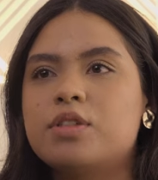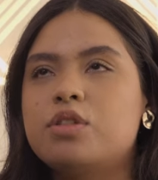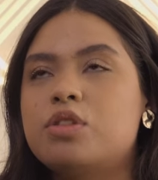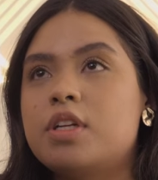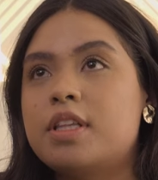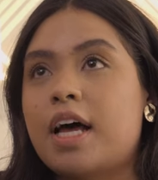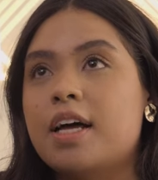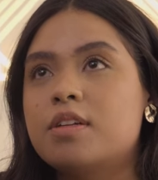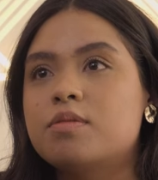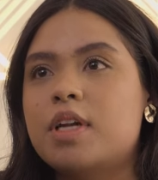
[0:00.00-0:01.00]
A gente
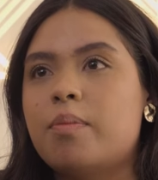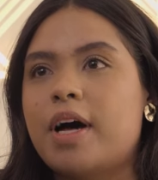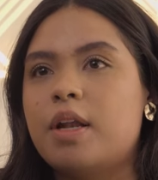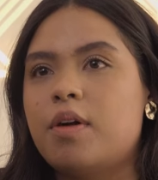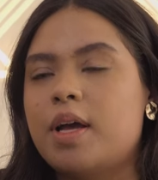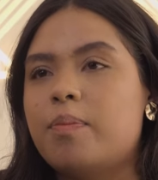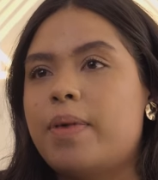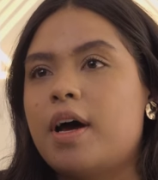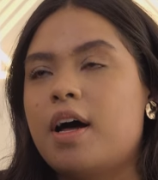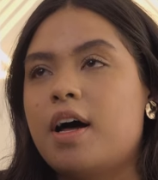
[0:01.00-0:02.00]
está num trabalho aí
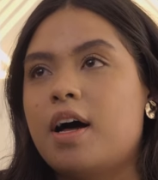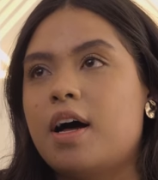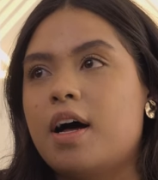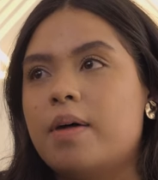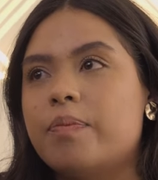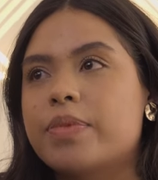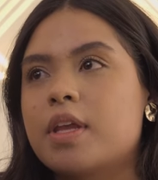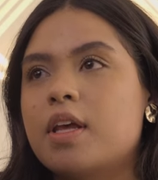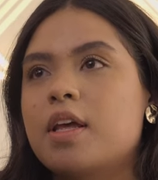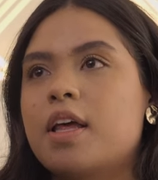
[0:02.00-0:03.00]
para
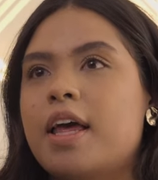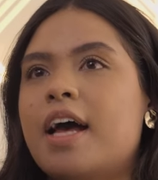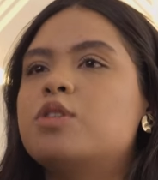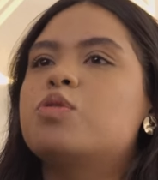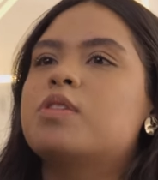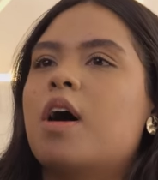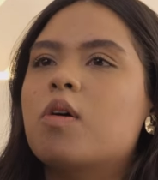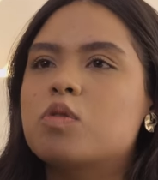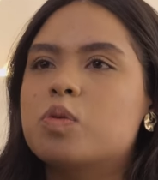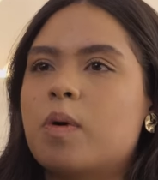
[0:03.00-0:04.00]
reajustar
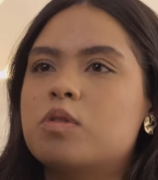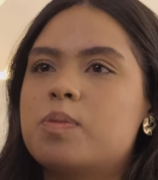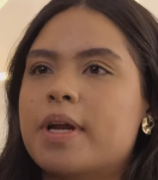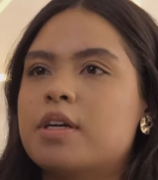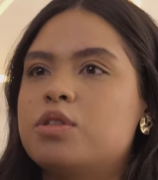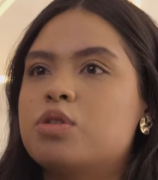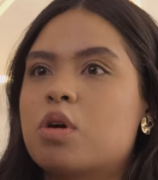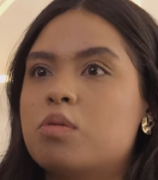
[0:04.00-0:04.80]
alguns pontos para que a gente